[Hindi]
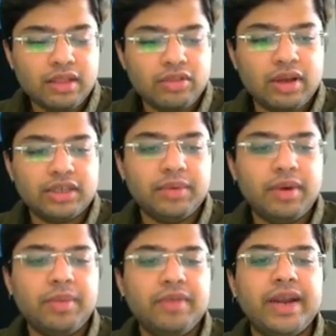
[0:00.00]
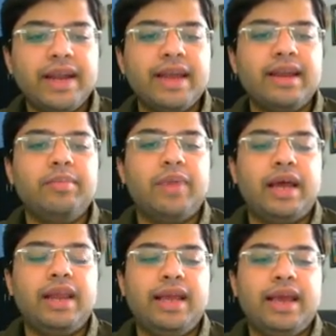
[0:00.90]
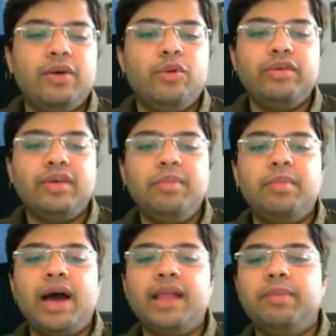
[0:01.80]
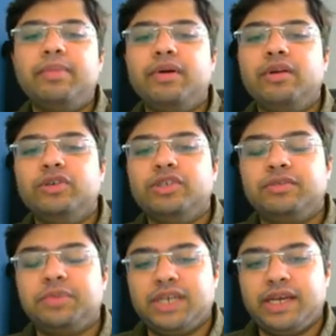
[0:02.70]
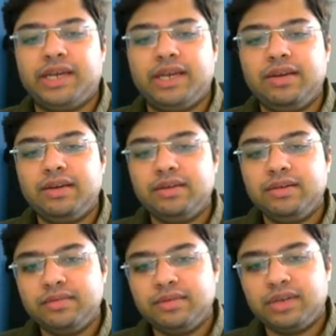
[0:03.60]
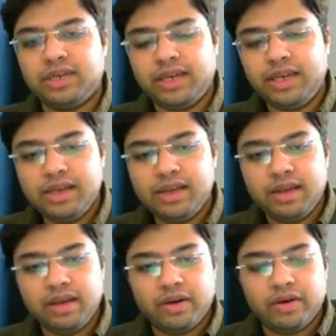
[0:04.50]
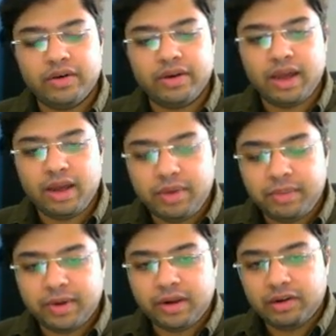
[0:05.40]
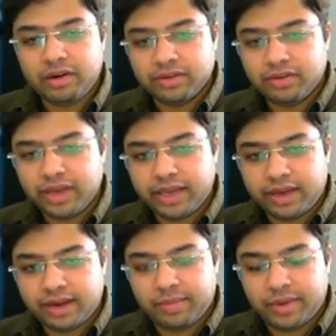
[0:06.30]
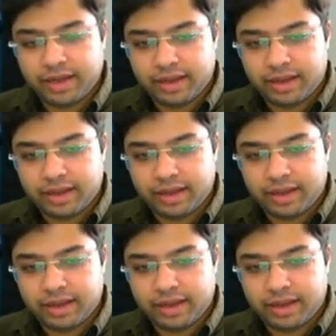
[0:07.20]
तो जब आपने वेन डायग्राम बना लिया है उसके बाद आप कंक्लूजन्स पे जाएंगे ठीक है और अब आप कंक्लूजन्स को एक एक करके पढ़ेंगे